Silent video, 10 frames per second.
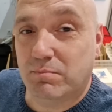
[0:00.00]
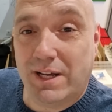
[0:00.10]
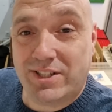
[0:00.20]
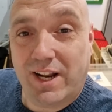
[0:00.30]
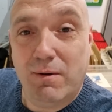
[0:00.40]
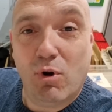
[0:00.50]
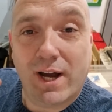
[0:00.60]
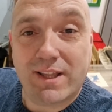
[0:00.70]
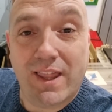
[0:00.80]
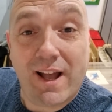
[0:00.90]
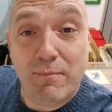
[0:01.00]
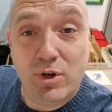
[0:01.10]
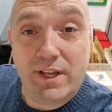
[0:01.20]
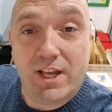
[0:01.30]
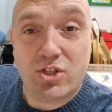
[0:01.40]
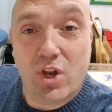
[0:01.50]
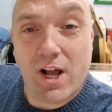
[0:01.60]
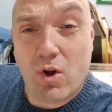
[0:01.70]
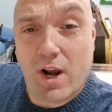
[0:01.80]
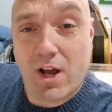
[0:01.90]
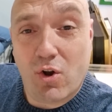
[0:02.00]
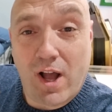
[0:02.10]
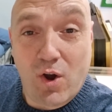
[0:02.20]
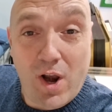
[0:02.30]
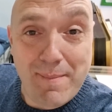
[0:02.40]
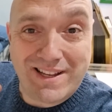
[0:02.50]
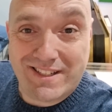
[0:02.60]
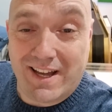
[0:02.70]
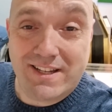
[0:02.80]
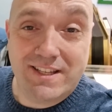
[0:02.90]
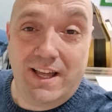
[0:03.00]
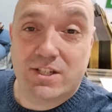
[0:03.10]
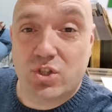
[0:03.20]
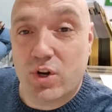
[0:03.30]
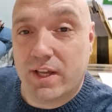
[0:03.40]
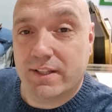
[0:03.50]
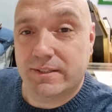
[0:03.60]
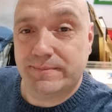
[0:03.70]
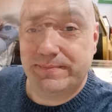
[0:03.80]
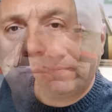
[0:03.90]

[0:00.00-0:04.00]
va a ser el bocata de jamón y queso, la, la Coca-Cola más caras de la historia, tío.